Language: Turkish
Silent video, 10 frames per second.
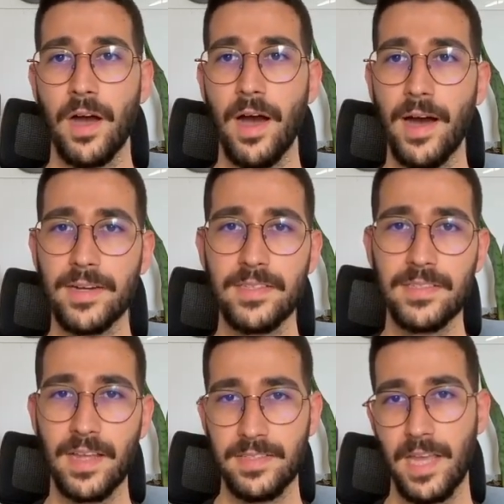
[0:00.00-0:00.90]

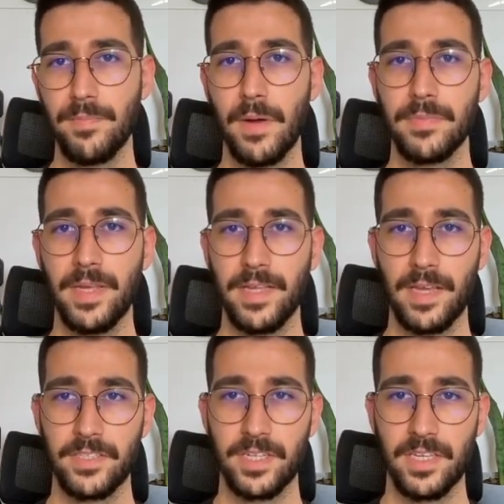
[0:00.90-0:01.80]
Ardından yapmam
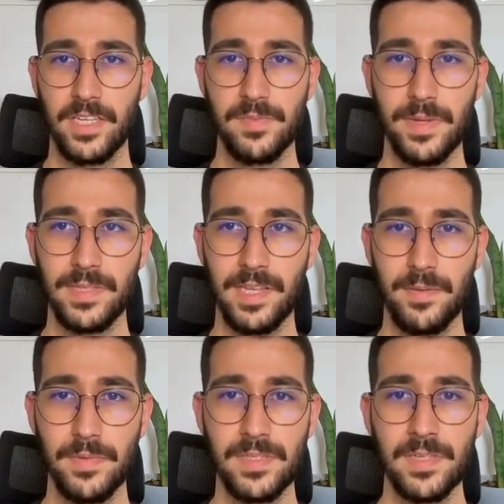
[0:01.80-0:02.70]
gereken şey
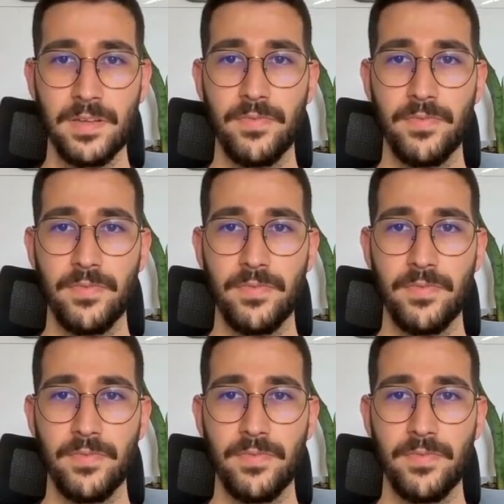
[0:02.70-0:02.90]
hizmetlerimiz